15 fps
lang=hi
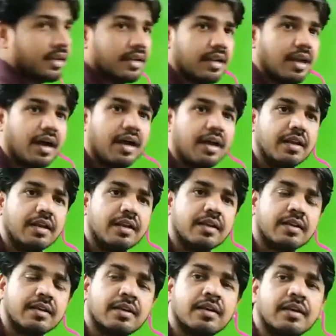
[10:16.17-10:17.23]
लाल
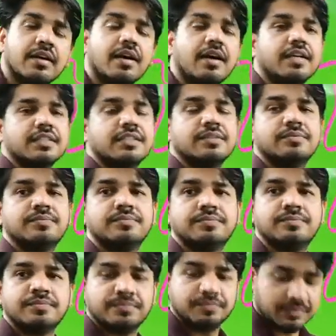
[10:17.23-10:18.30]
काली
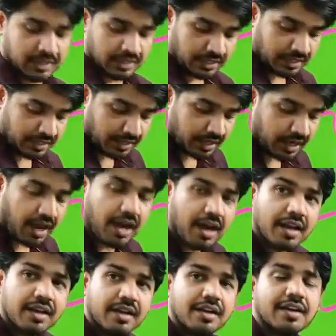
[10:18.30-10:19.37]

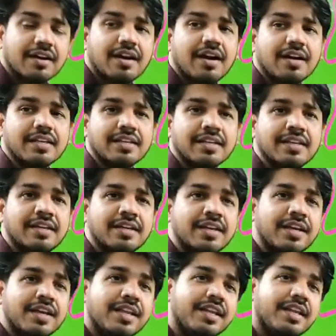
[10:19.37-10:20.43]
लाल काली
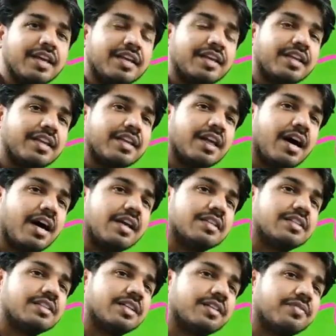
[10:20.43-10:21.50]
लेकिन लाल
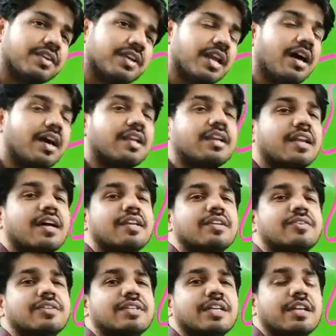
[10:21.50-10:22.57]
सिर्फ लाल लाल
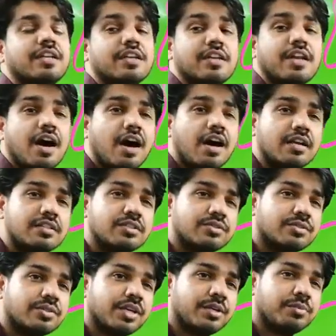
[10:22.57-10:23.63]
को नहीं है लाल जो
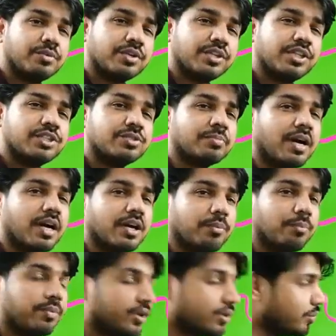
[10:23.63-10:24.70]
क्वेरी को रीस मांगे
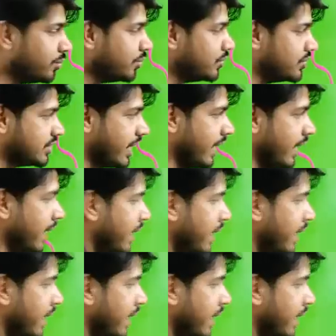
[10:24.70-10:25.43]
पीड़ो भी हो जाए